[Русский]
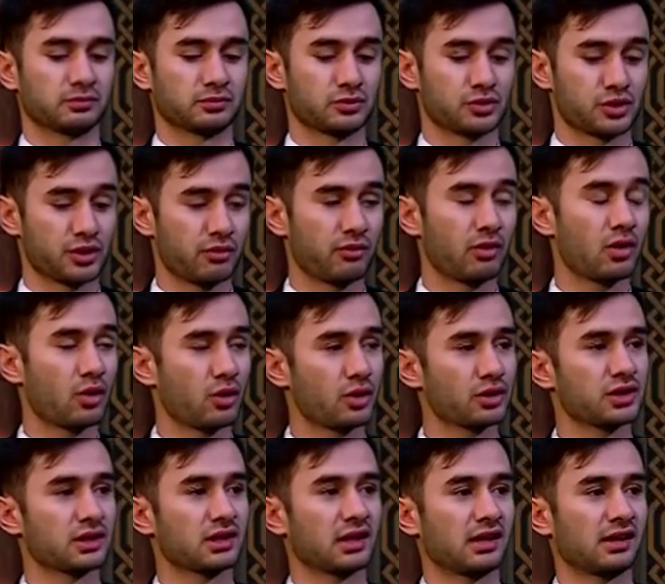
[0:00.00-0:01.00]
чего
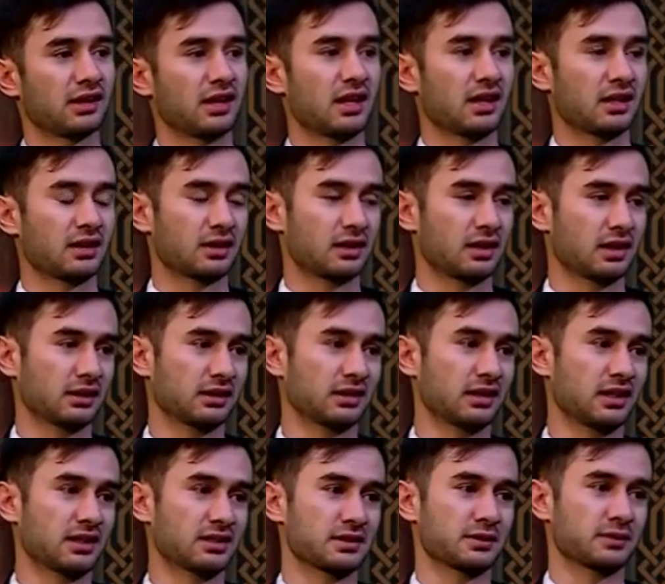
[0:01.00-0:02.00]
хочет Аллах от
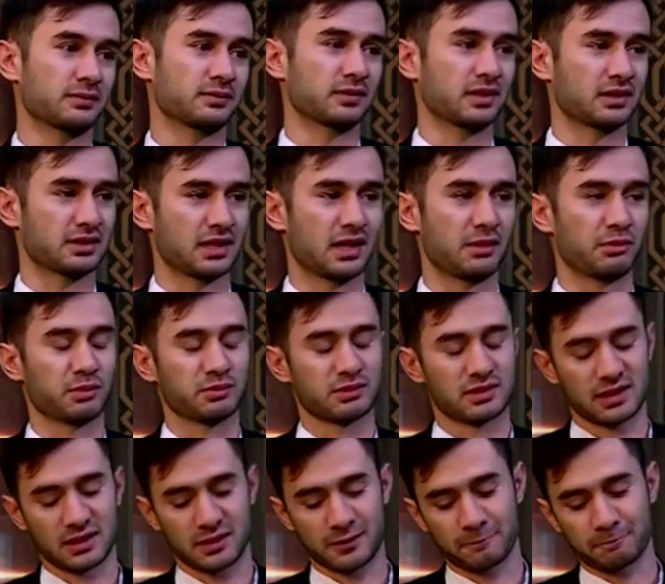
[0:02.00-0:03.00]
нас на самом
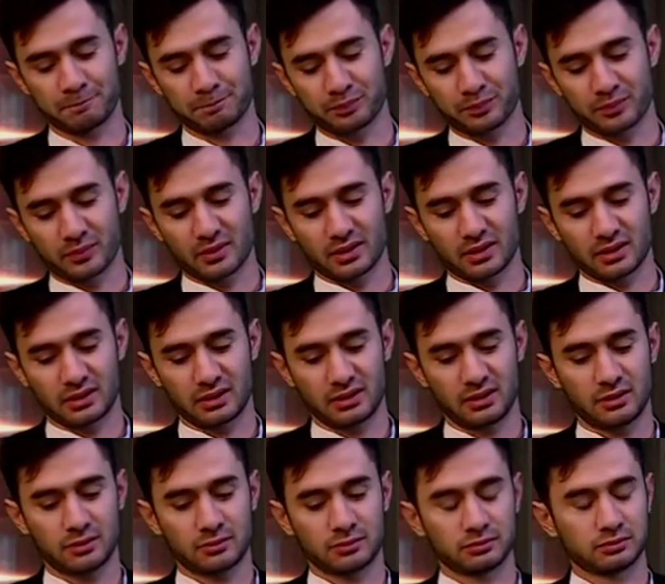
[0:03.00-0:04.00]
деле.
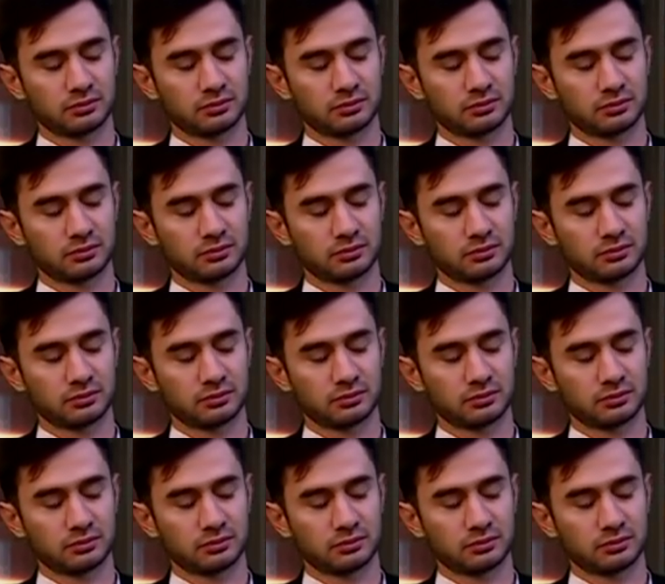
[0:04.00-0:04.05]
И